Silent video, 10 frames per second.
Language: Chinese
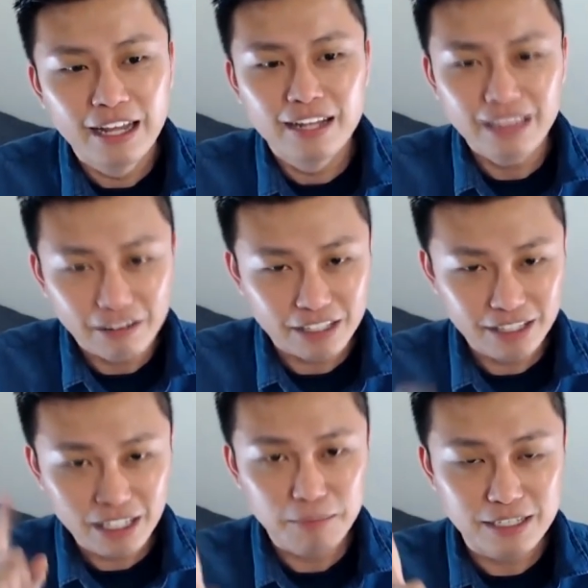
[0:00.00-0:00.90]
到底
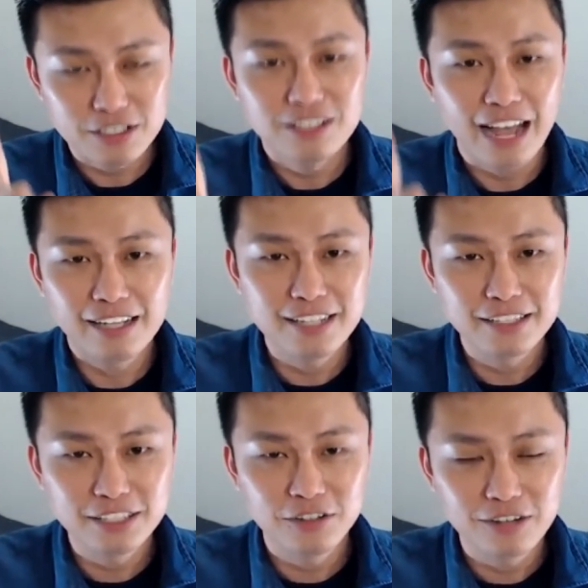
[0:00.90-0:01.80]
第一名是哪一张
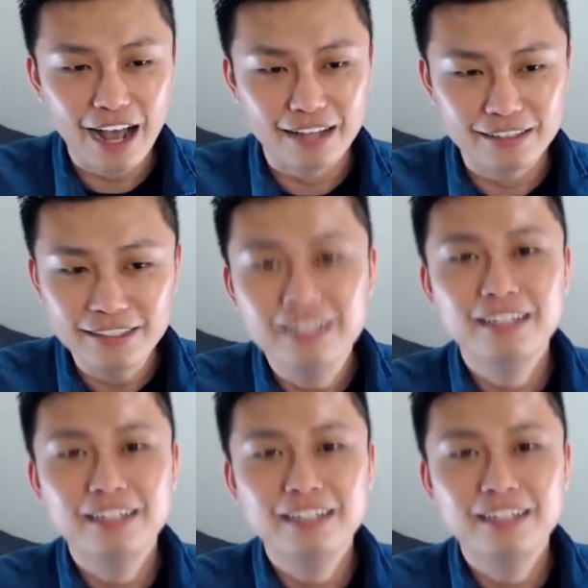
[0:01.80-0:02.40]
信用卡呢？